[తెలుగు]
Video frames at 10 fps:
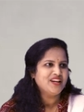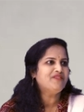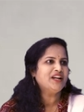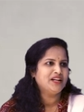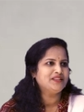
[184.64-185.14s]

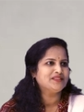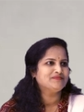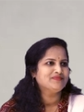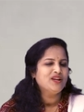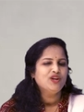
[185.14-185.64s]
ఇవ్వడానికి
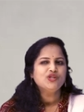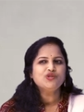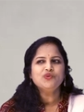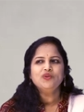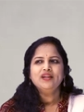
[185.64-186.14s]

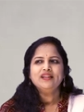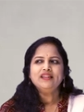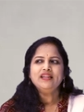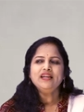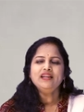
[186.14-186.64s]
సో
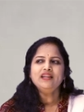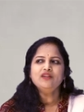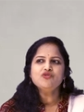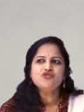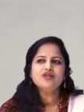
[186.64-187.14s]
దీని
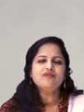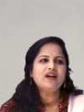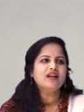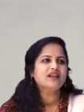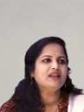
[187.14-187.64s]
నుంచి
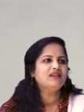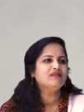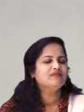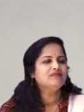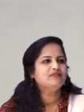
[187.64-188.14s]
వాళ్ళకి
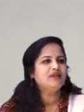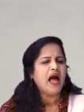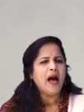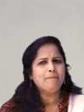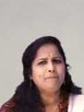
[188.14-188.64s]

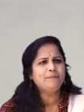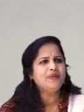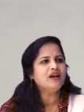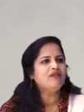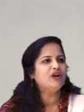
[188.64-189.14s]

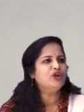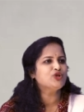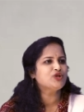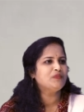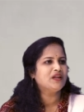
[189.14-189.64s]
హ్యాపీగా వాళ్ళు
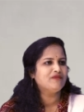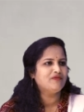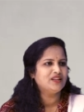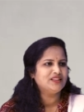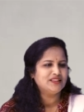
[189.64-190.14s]
వచ్చి మీకు
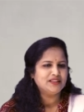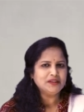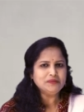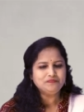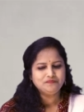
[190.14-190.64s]
ఇవ్వాలి
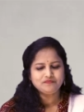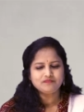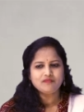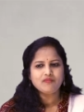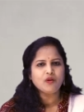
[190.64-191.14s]
అంటే
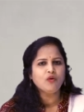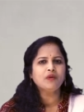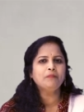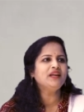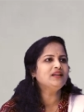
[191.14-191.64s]

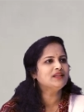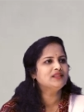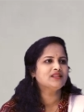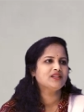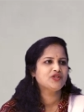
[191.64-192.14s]
ఒక పింక్
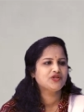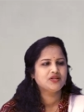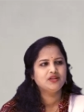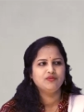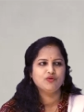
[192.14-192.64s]
కలర్
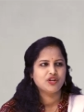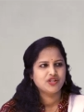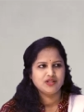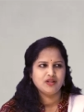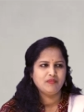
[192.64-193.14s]
ఎనర్జీ
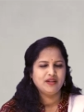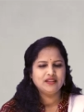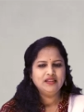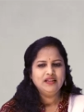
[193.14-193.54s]
ఇన్వొకేషన్ అనమాట